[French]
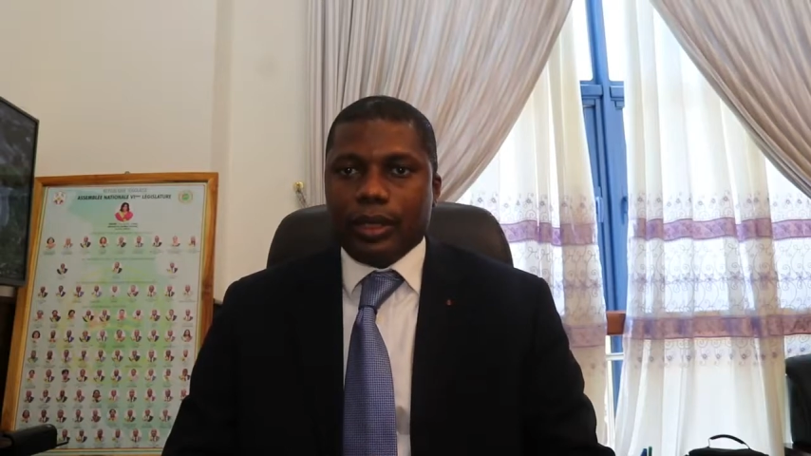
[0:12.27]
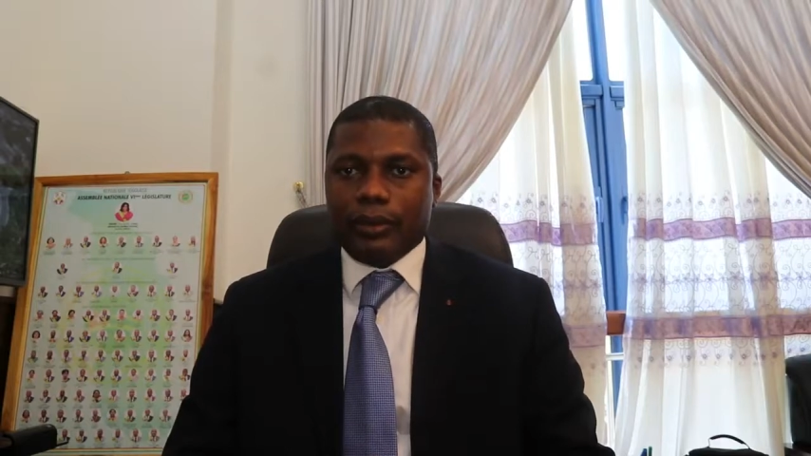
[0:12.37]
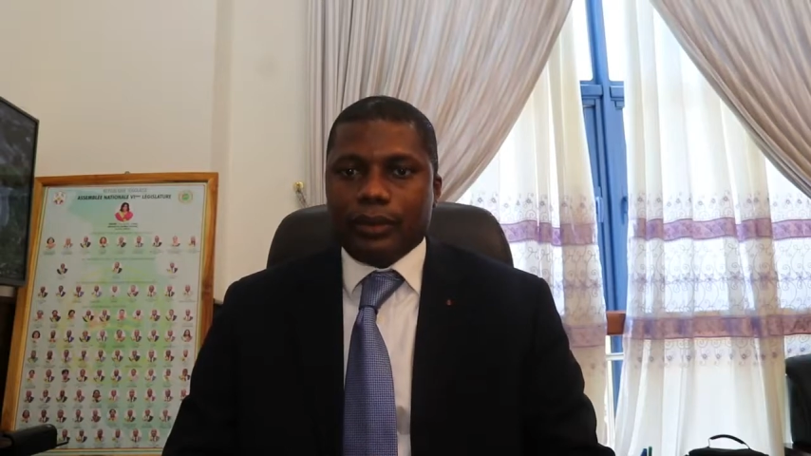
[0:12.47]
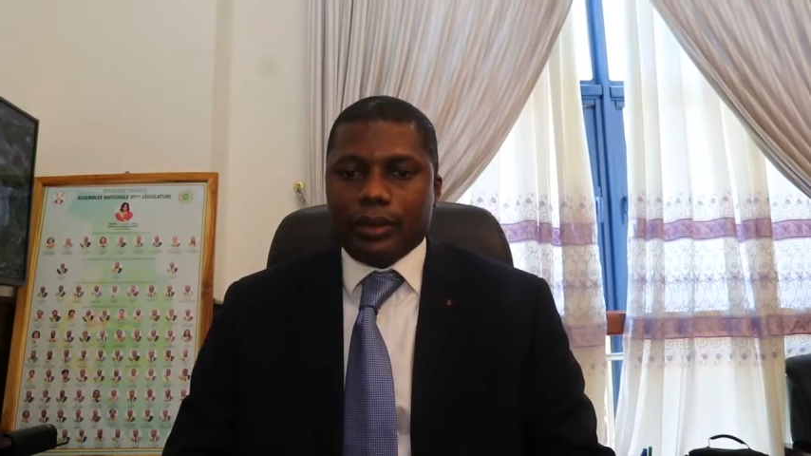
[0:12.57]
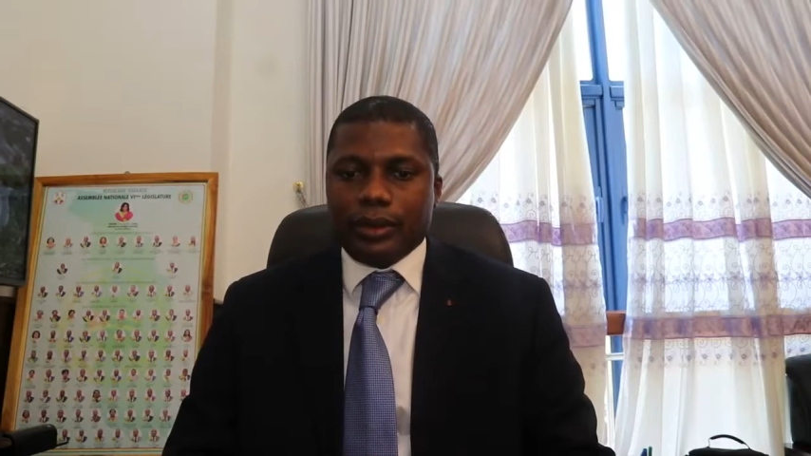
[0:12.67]

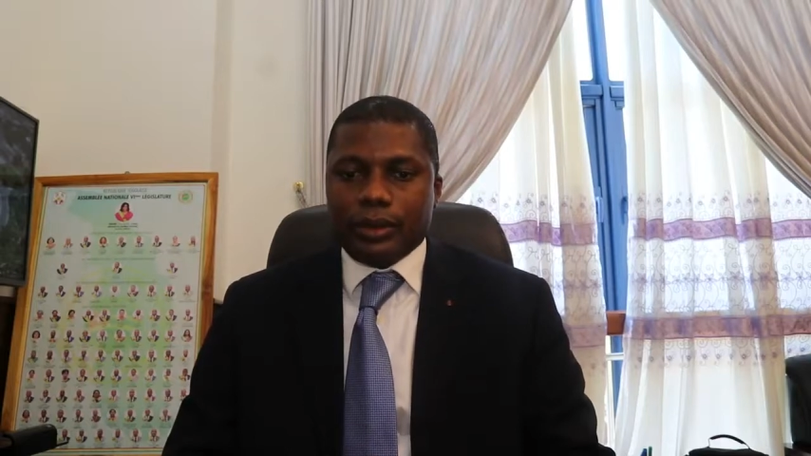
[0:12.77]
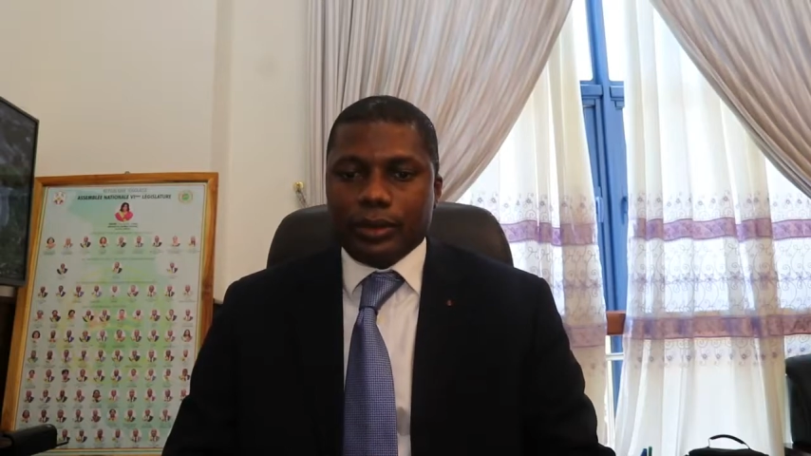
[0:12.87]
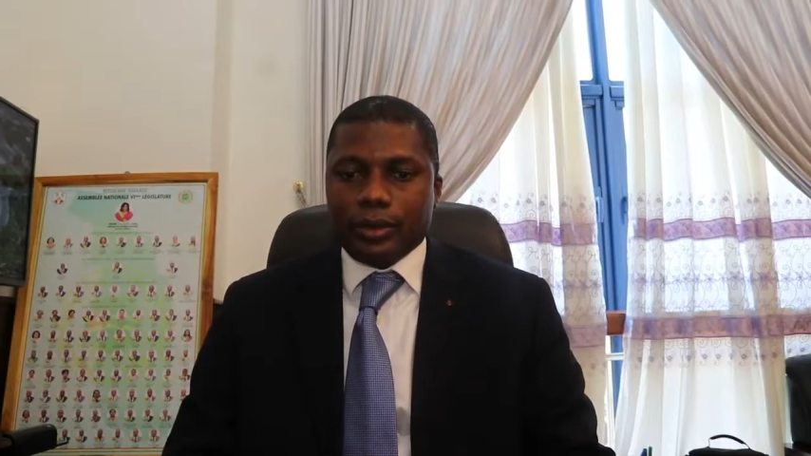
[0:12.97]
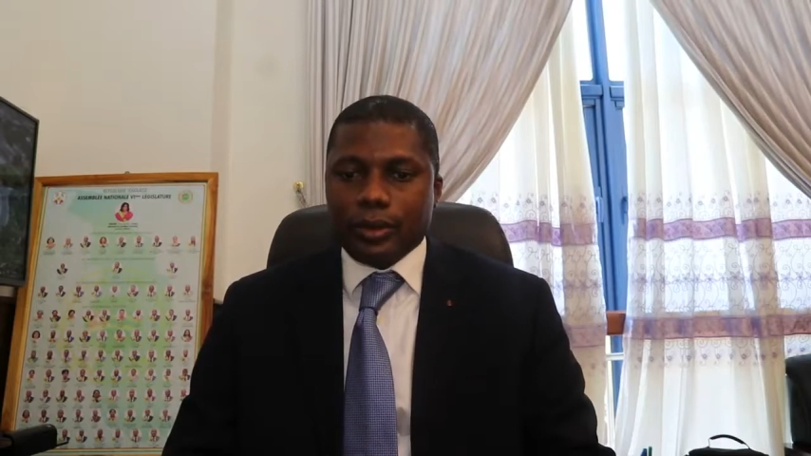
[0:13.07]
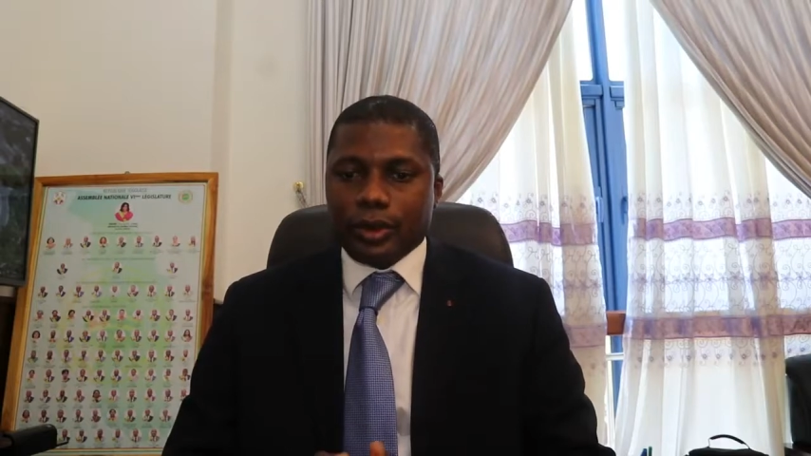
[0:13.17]
Avant
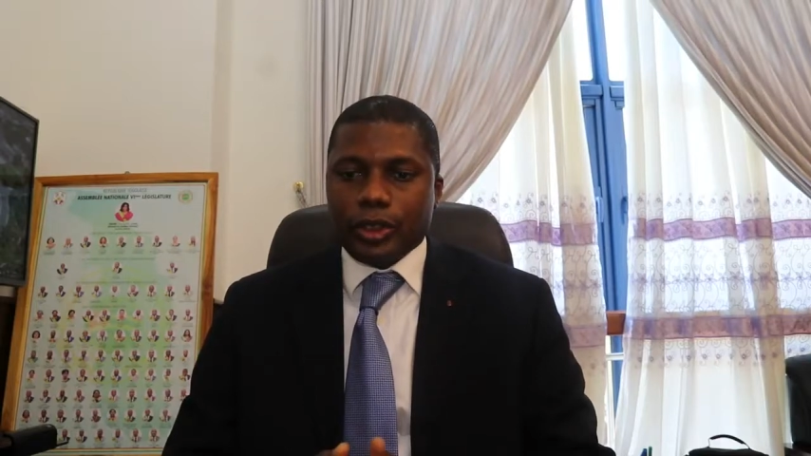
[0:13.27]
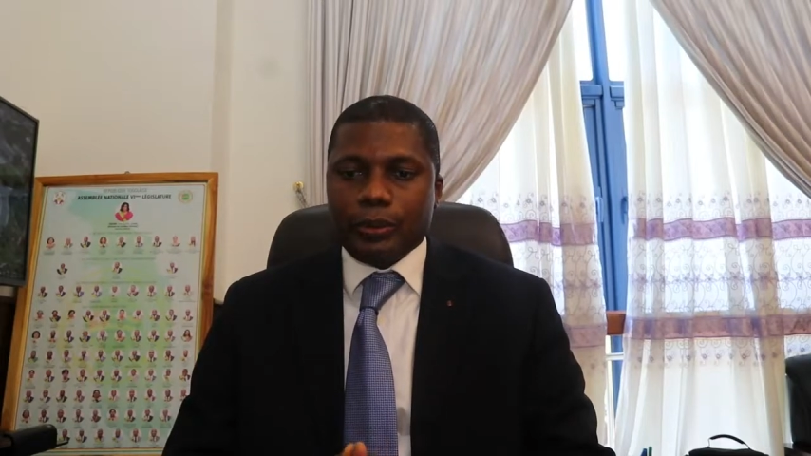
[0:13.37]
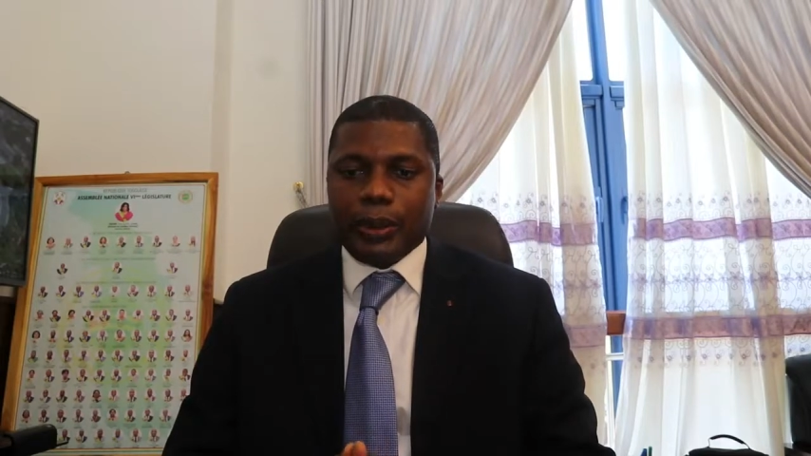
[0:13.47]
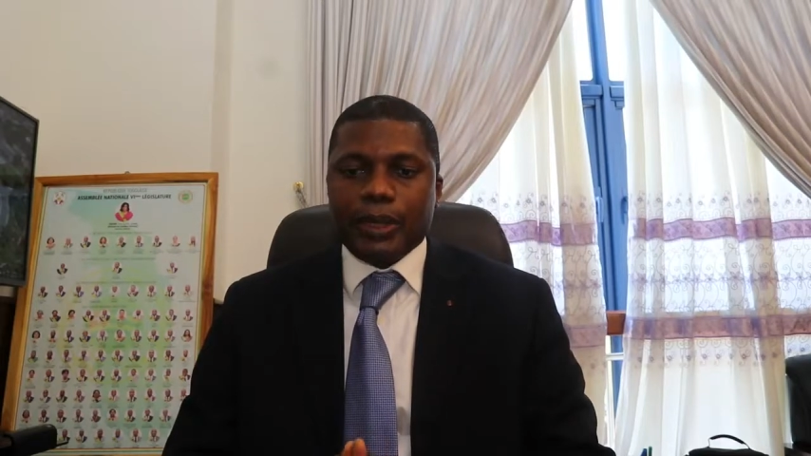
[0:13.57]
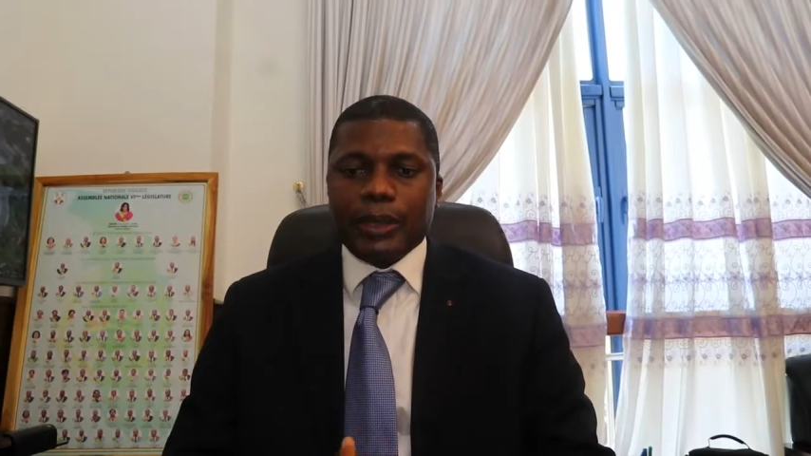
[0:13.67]
toute chose,
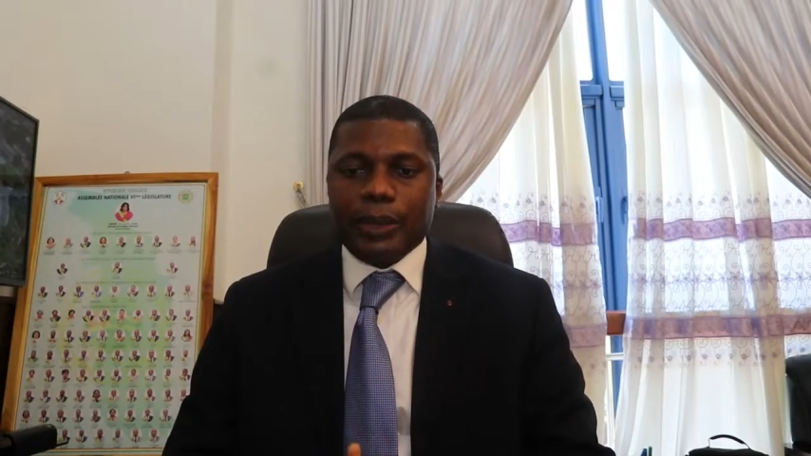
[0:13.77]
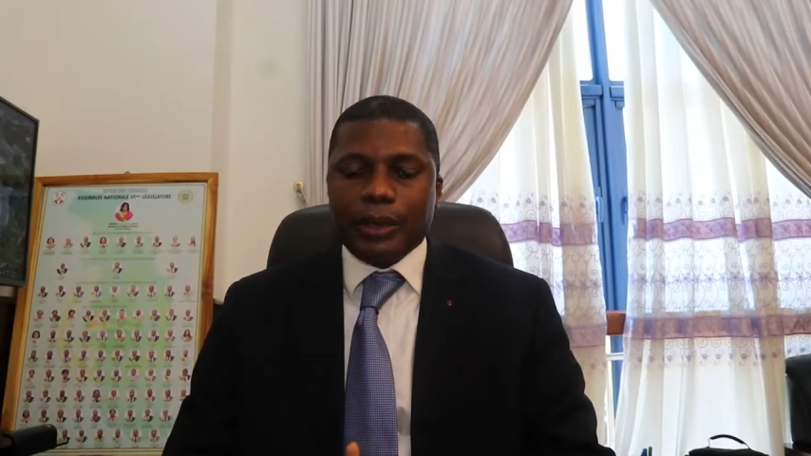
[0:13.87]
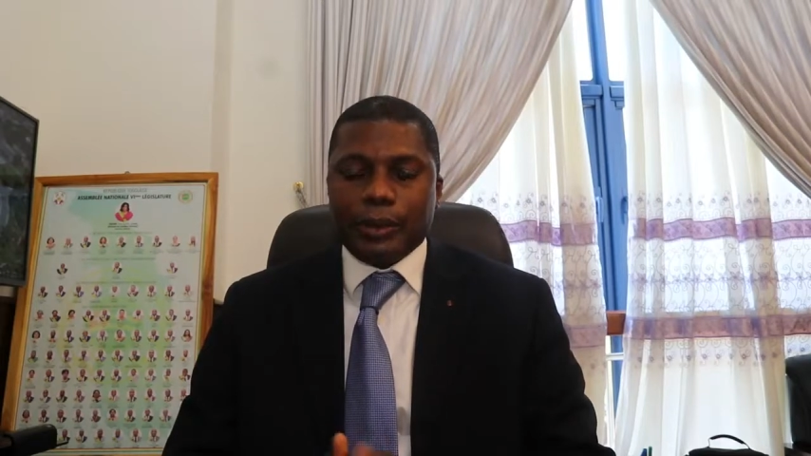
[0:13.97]
permettez-moi